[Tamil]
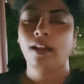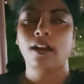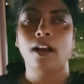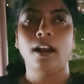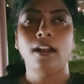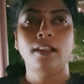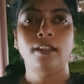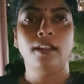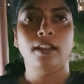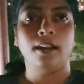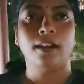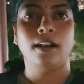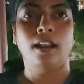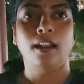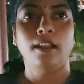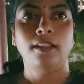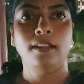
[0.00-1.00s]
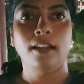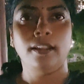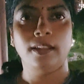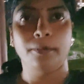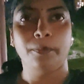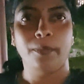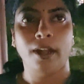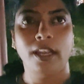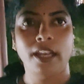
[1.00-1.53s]
காற்றுல கலந்த அந்த
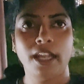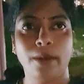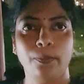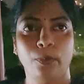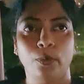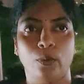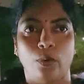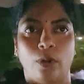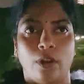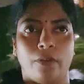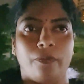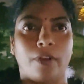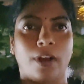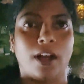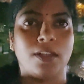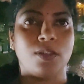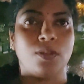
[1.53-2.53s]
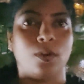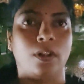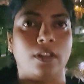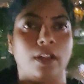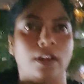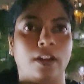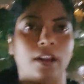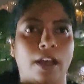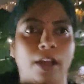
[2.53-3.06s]
மல்லிகைப்பூவோட வாசம் அந்த